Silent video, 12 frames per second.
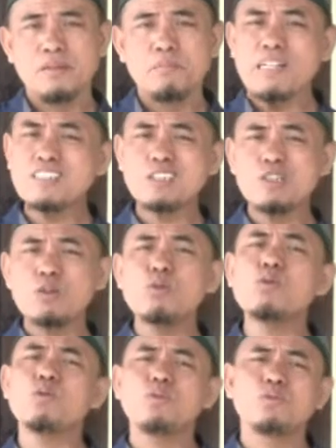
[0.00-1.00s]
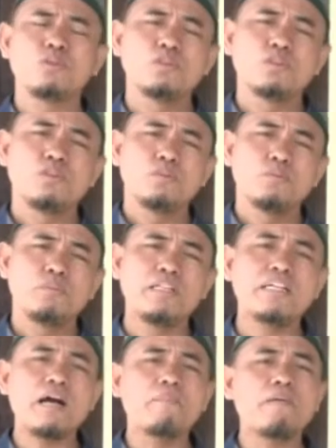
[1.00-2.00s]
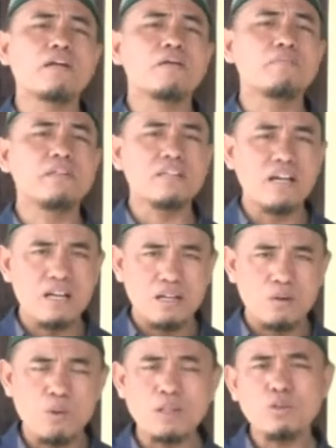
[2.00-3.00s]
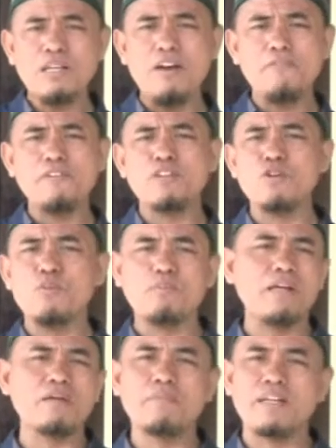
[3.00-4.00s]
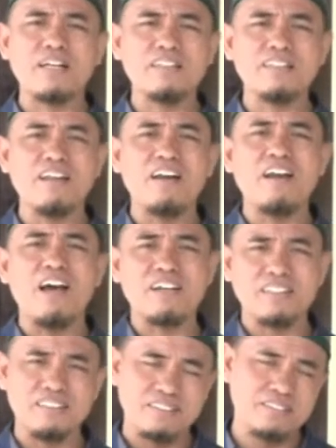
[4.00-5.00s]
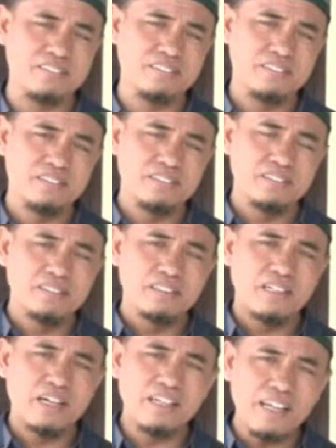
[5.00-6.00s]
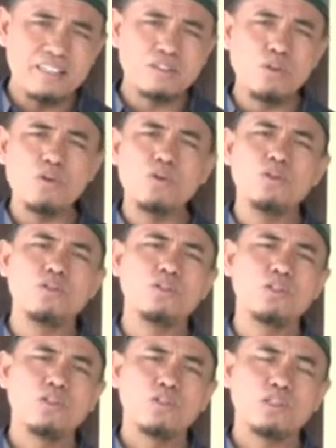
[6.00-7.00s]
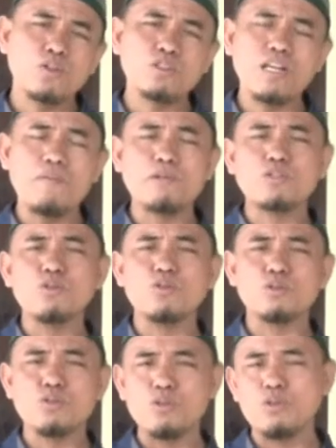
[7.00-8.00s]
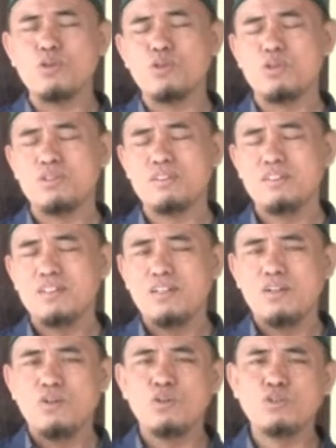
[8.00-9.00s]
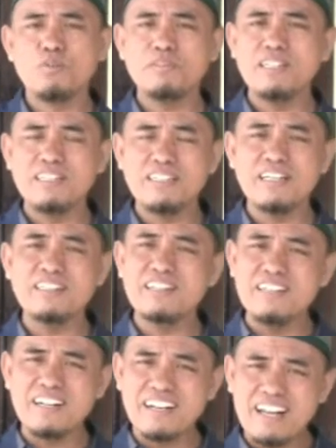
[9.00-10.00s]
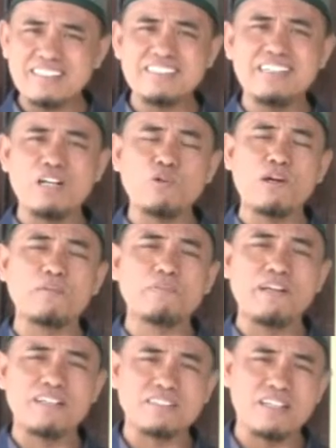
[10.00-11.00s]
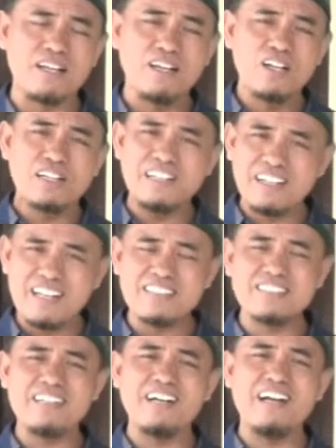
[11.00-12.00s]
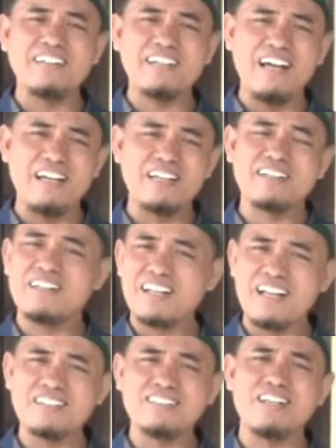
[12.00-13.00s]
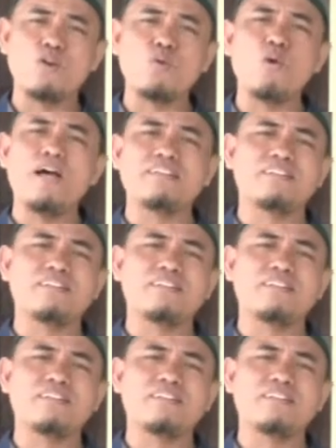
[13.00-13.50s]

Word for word: Basyiru, beri kabar gembira. Wa tunafiru, biar mereka tidak lari. Karena itu, teruslah bersungguh-sungguh untuk menjadikan generasi yang luar biasa, generasi yang handal, generasi yang kuat.